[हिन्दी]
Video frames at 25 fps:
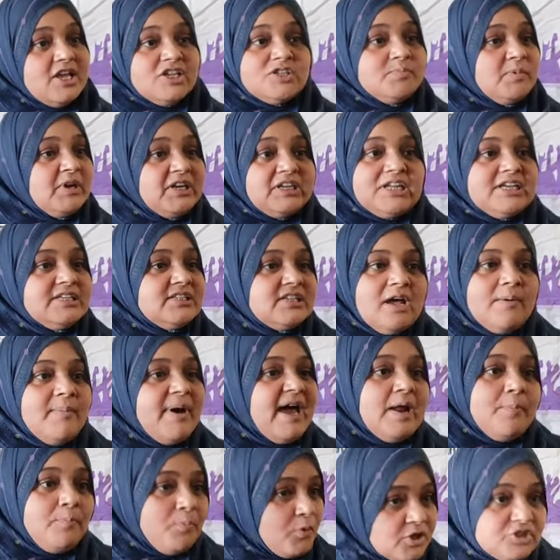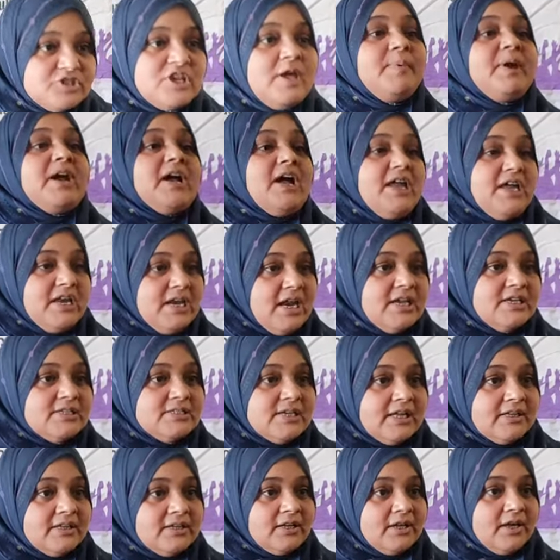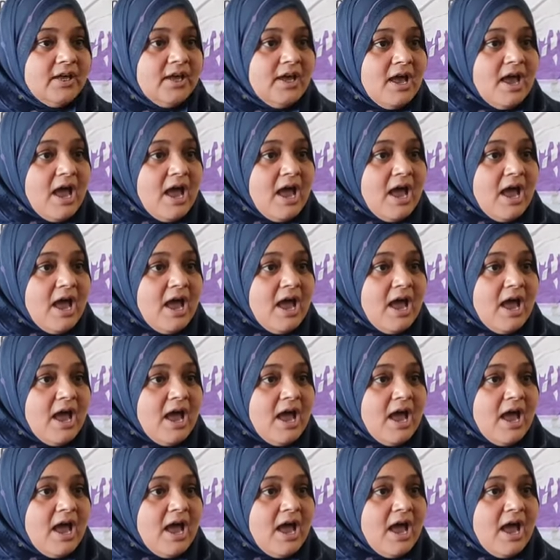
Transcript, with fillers: इस मिट्टी पॉवर्टी से हमारे पुर्जे भी कहीं नहीं जाते